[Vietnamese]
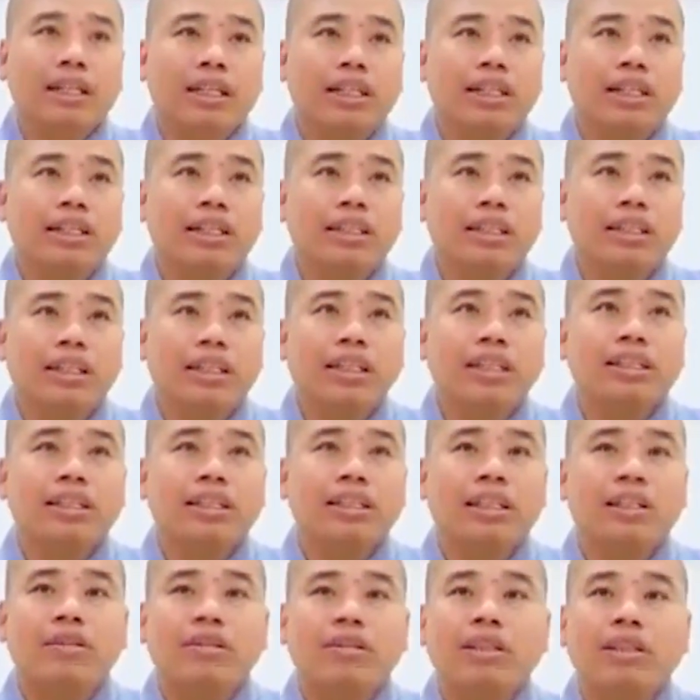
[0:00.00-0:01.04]
những đức sẽ nói
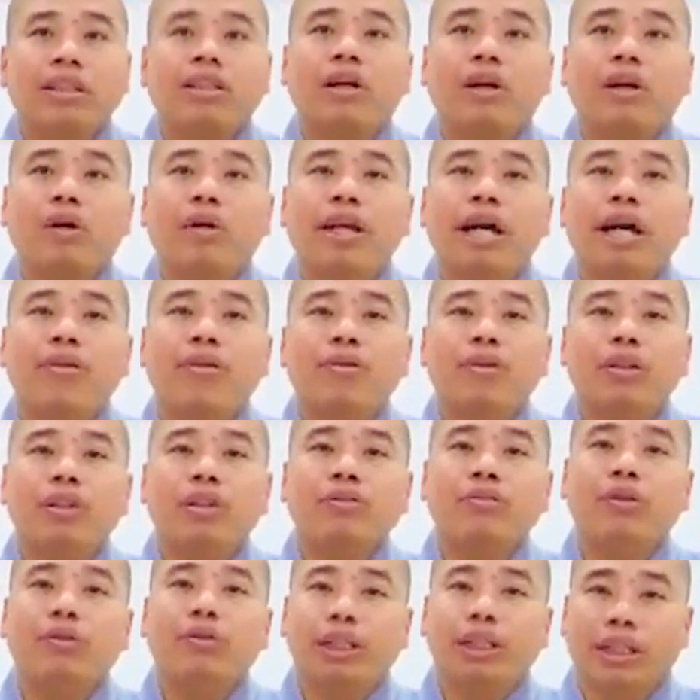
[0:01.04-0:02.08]
cái khổ đau của người phụ
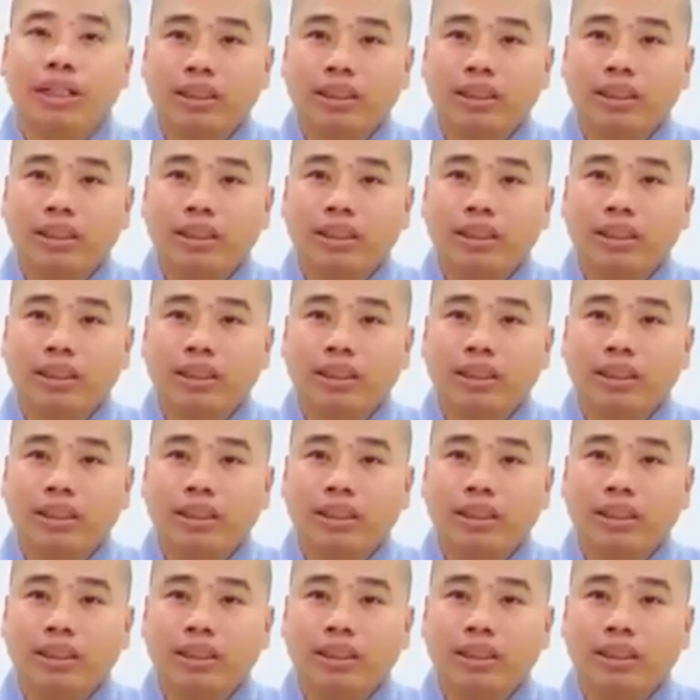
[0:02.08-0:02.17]
nữ